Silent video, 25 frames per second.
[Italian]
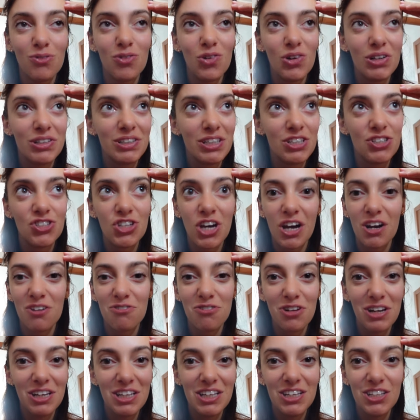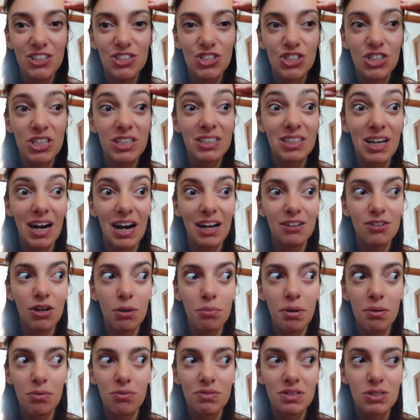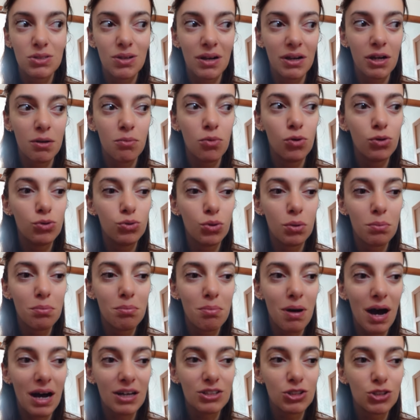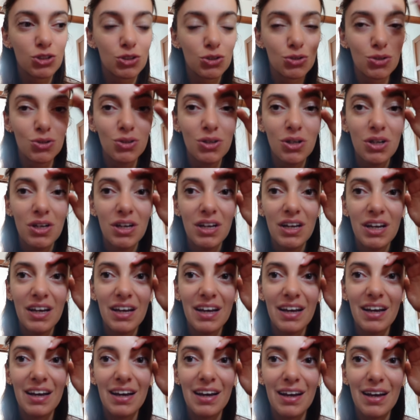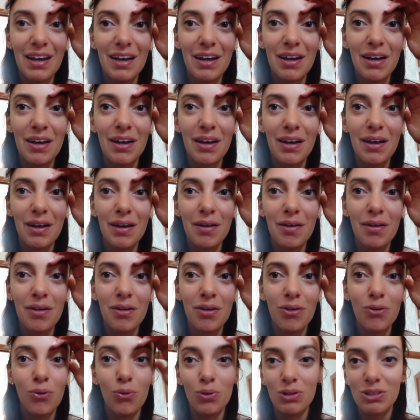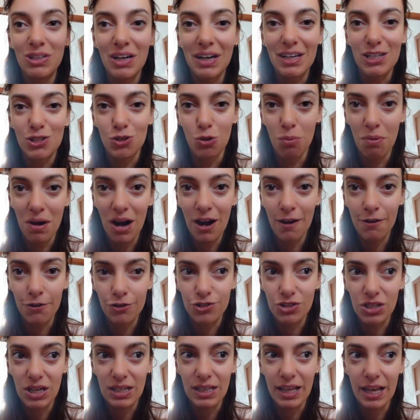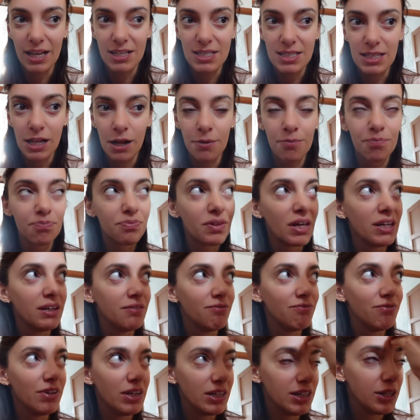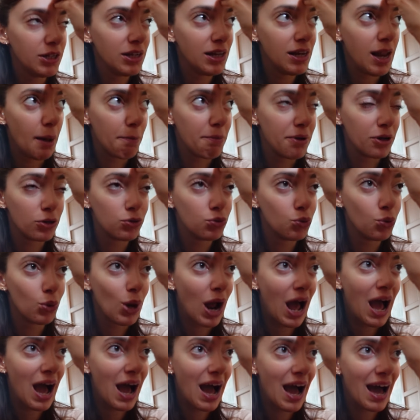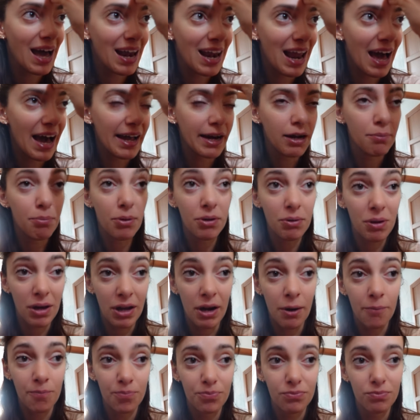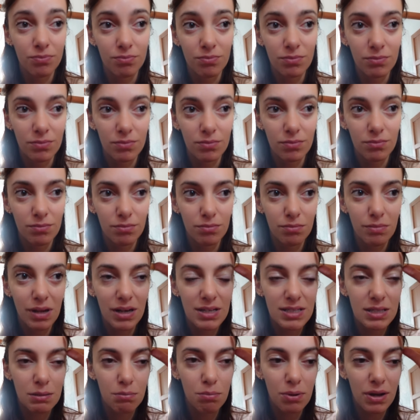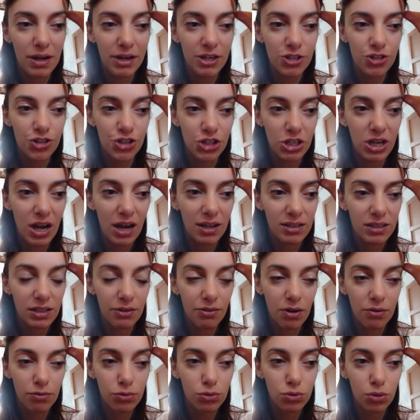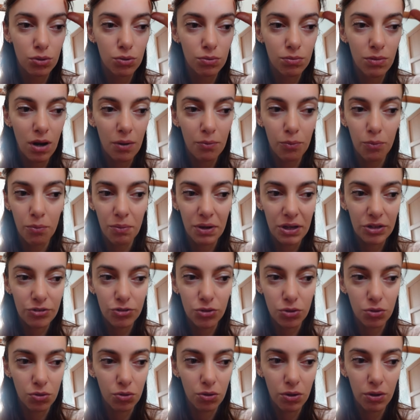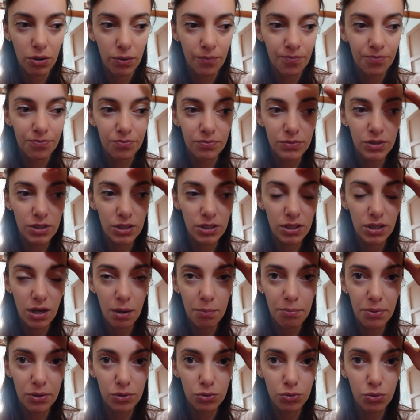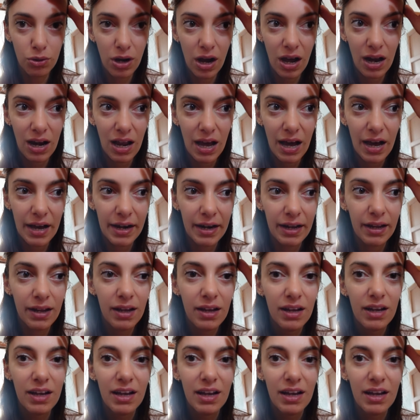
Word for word: volteggiare felici, tra l'altro abbiamo visto anche molto in basso, eh, oltre che sopra la nostra testa, e vedi l'apertura all'aria, poi era mm, un bel esemplare gigante, avrà avuto un, un metro di apertura all'aria